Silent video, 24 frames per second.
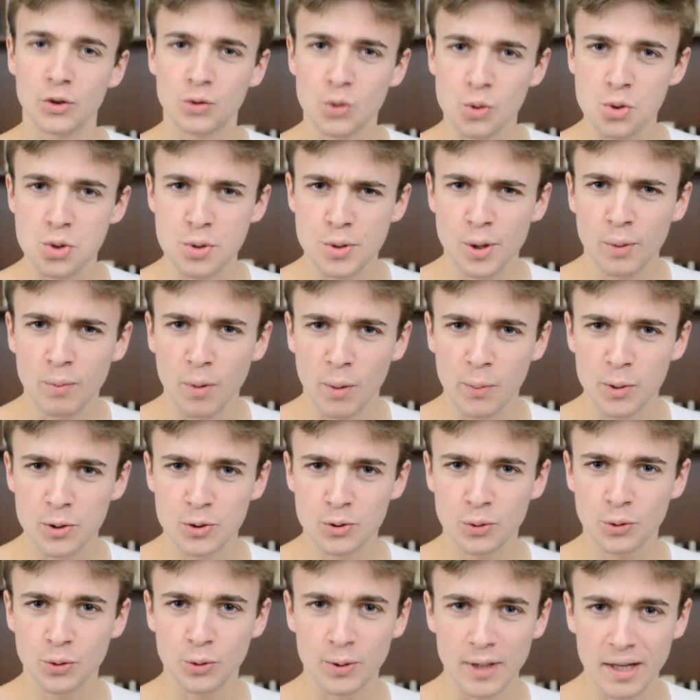Don Juan propose
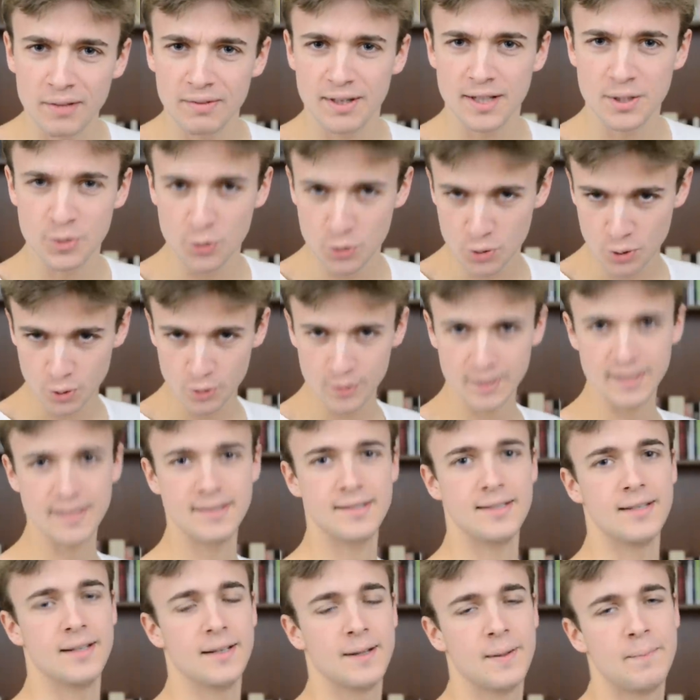donc une réflexion sur le
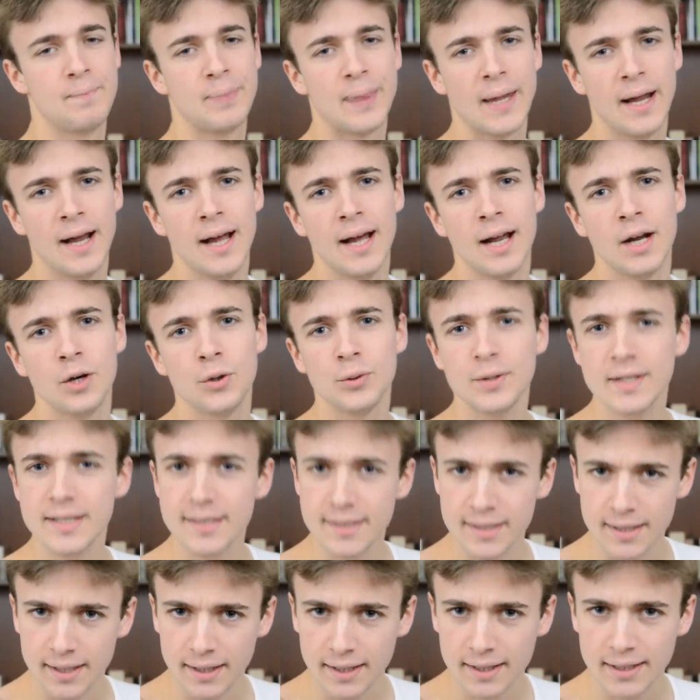désir. Le
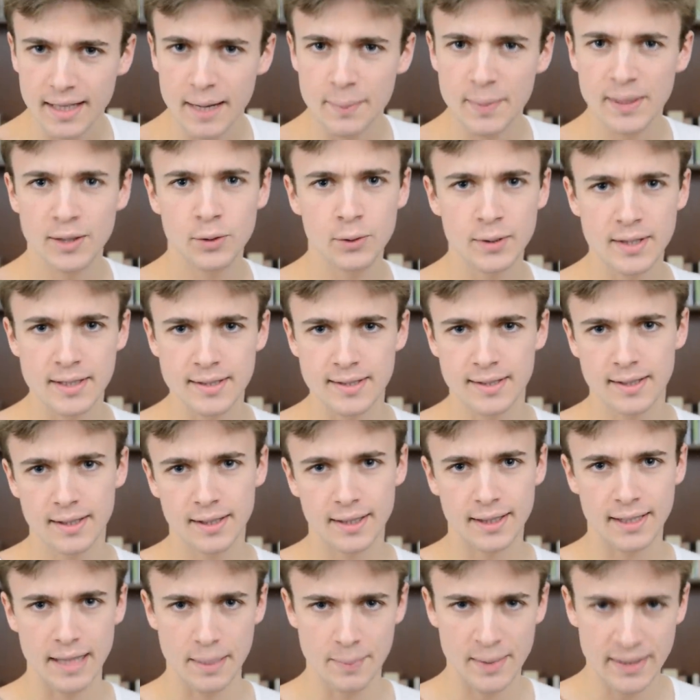désir qui amène le désir
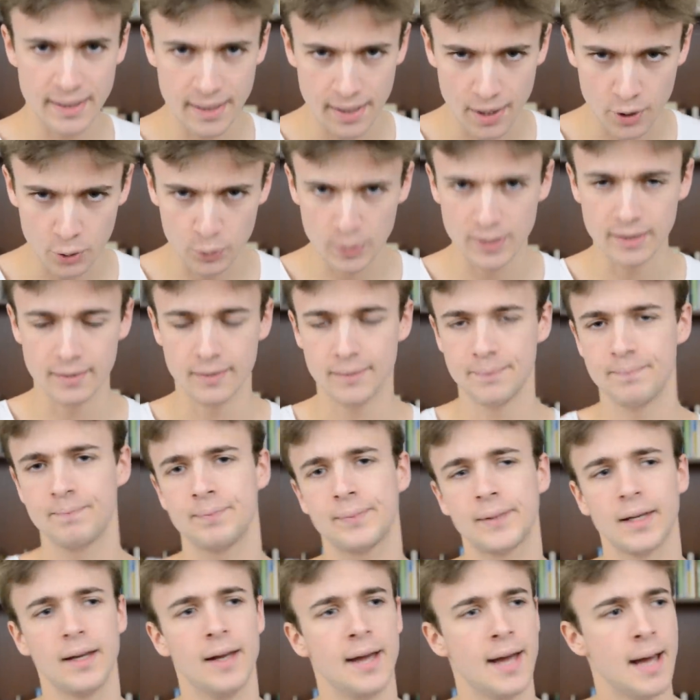qui amène à la ruine.
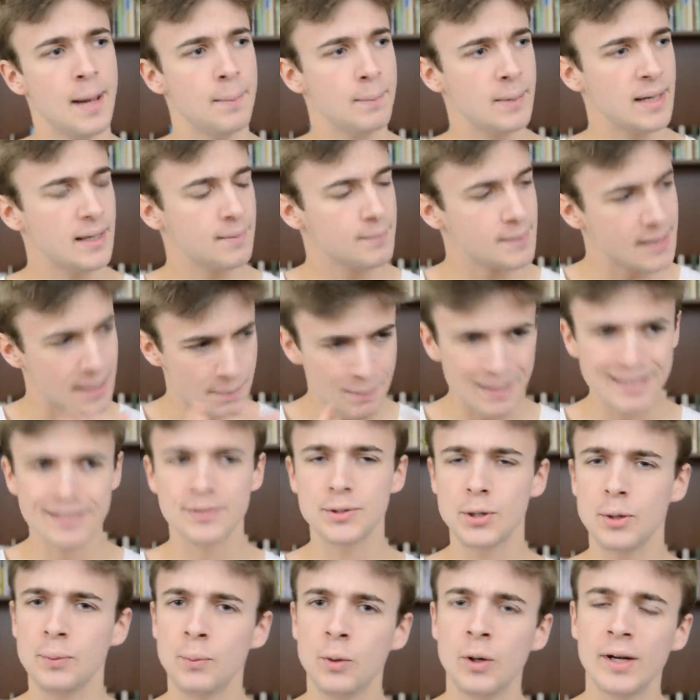Mais c'est pas
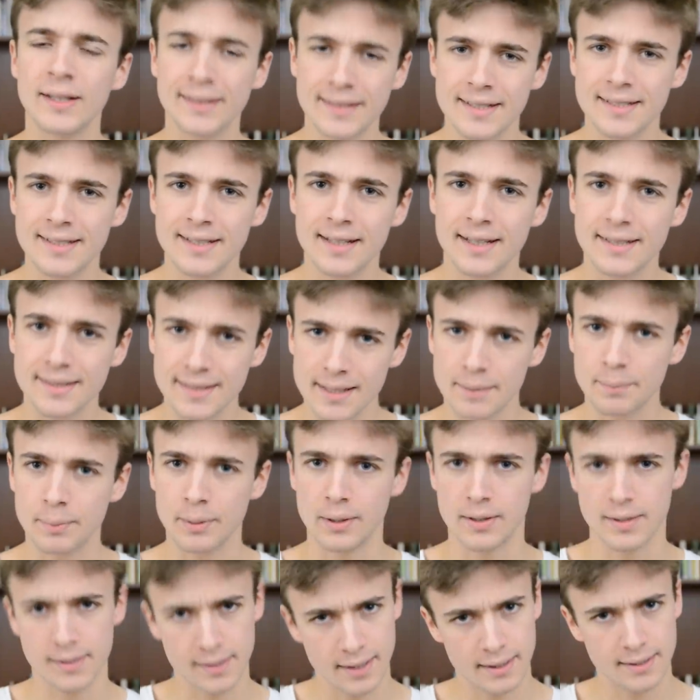seulement un désir
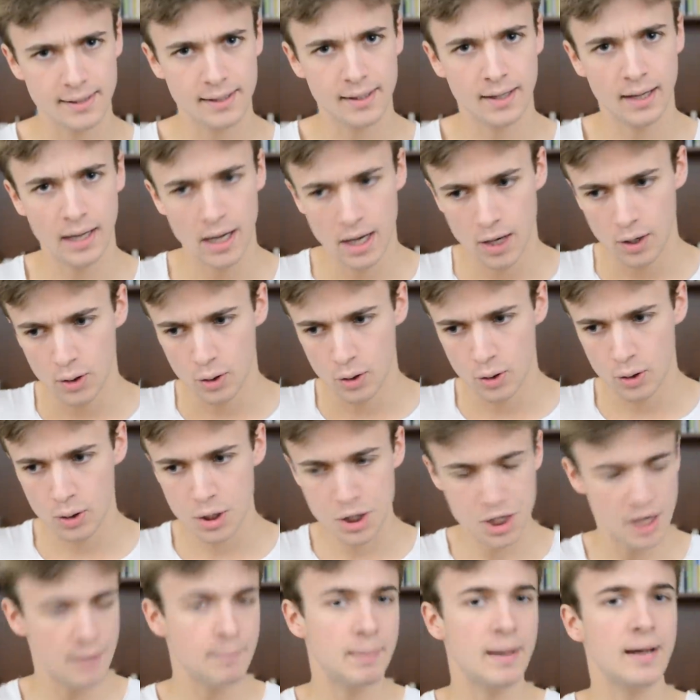simple, c'est-à-dire euh,
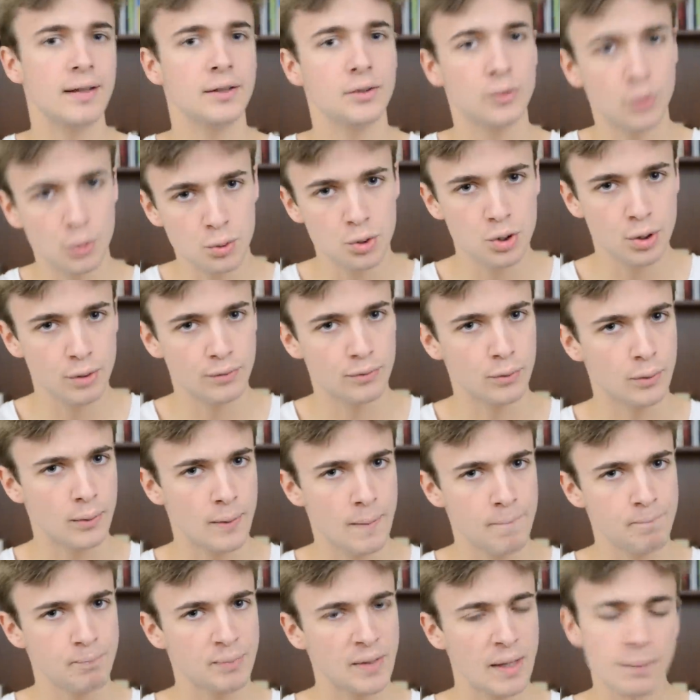je l'ai pas donc je le veux,
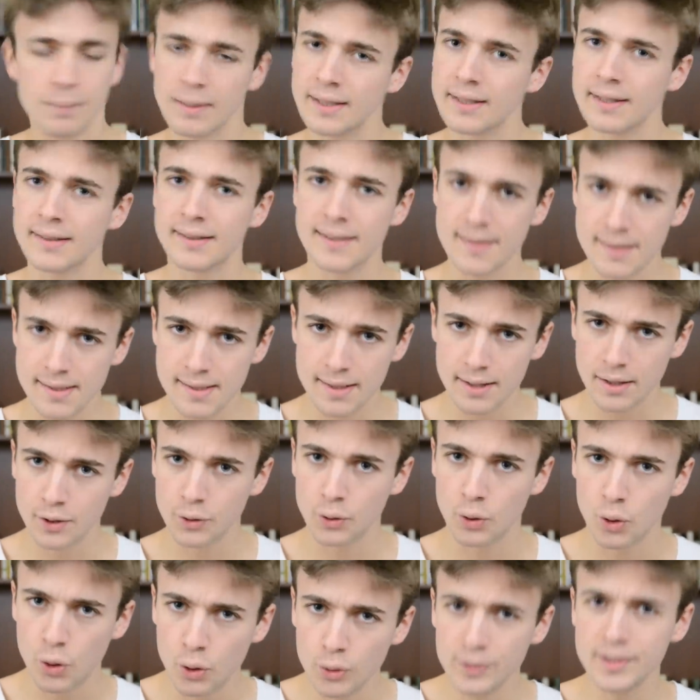mais il y a un désir que
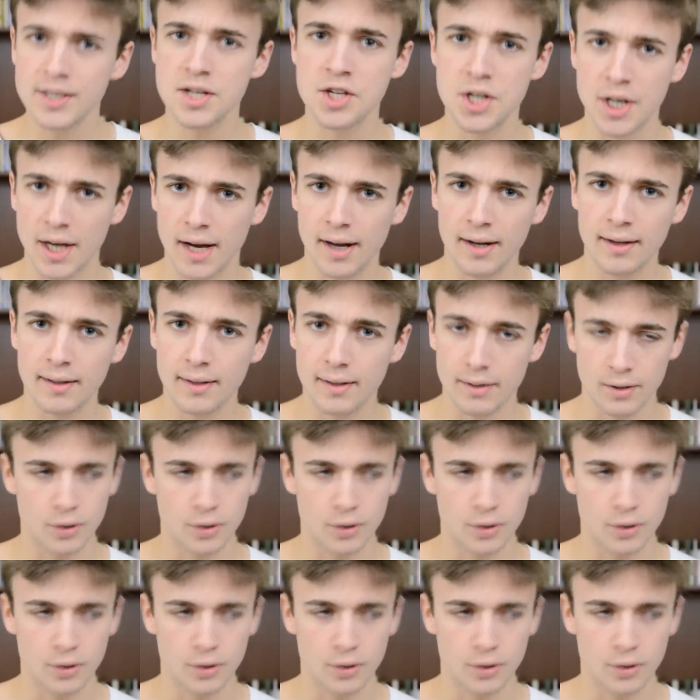René Girard,